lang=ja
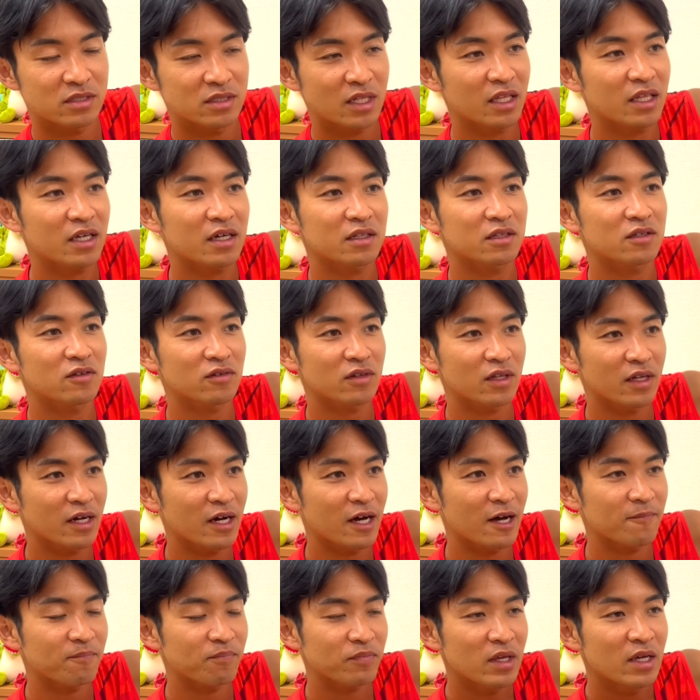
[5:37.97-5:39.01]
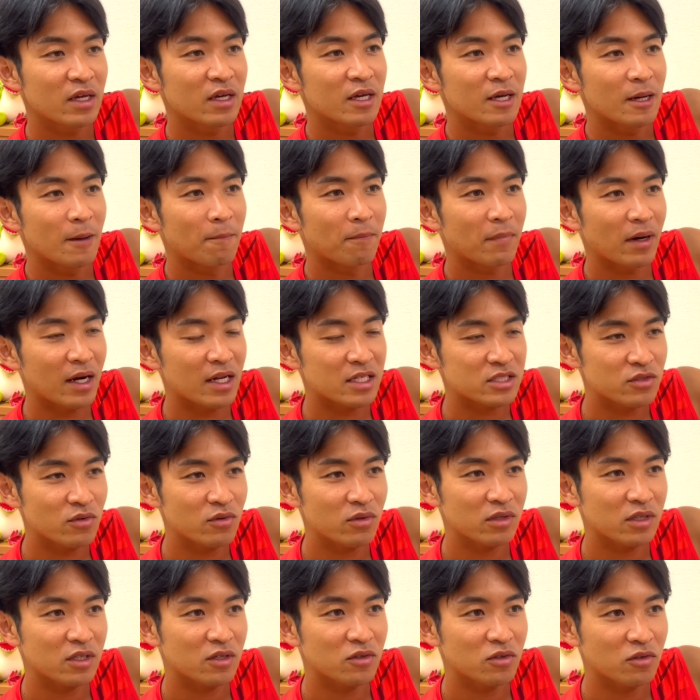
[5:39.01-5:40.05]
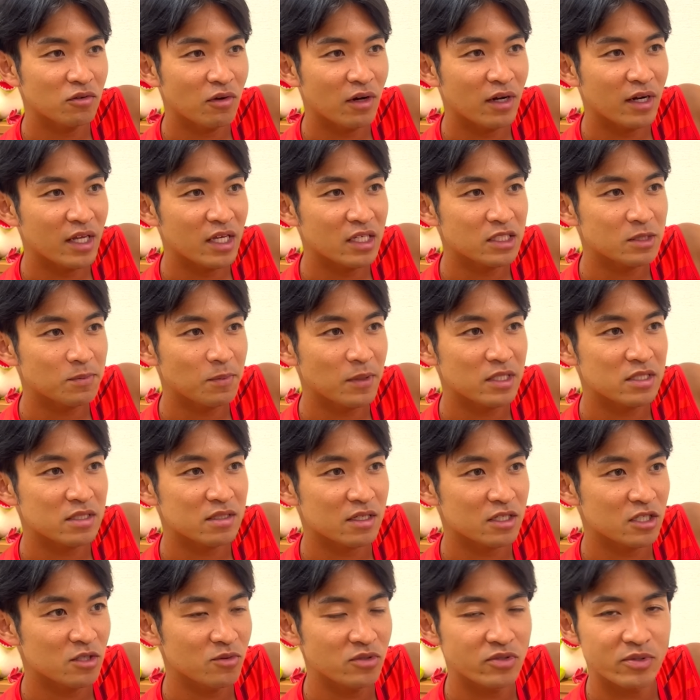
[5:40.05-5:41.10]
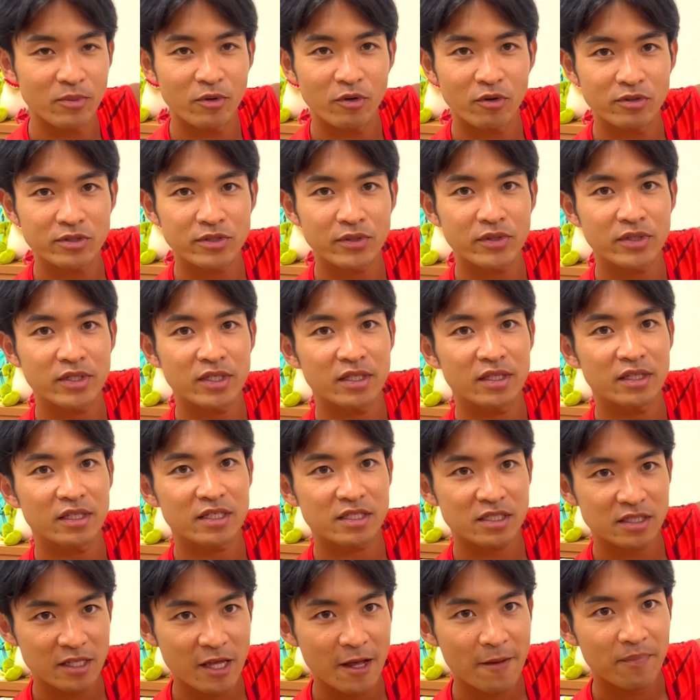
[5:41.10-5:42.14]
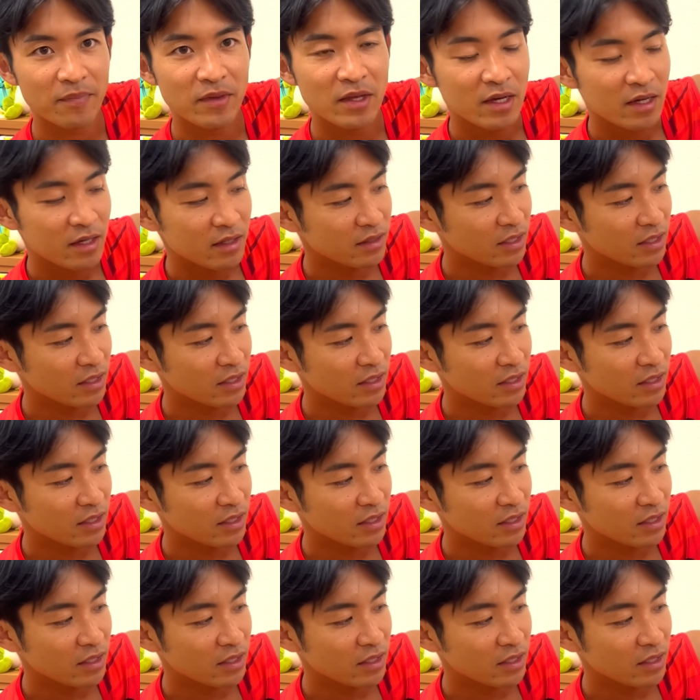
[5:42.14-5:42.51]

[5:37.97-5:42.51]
なんでかって言ったら、マラソンっていうのはレースペースがそもそも遅いんですね。